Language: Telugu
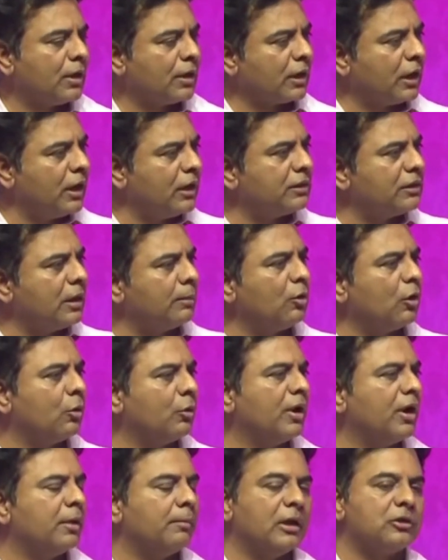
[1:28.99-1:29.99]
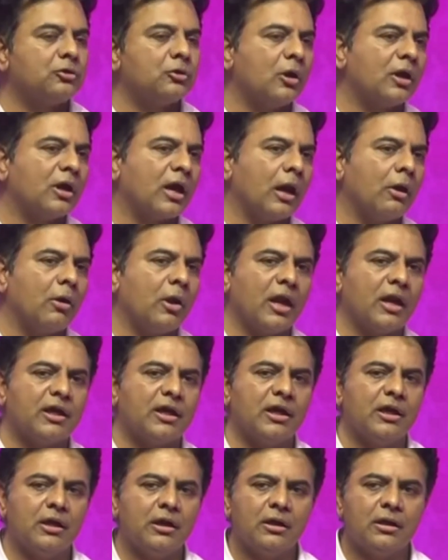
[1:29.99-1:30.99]
కేంద్రంలో ఉండే మంత్రులను
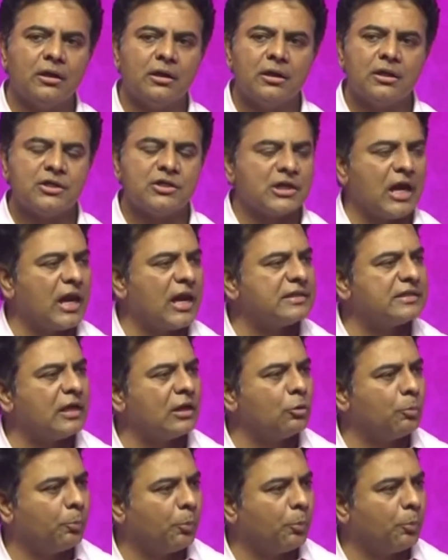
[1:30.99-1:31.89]
కలవడానికి చాలాసార్లు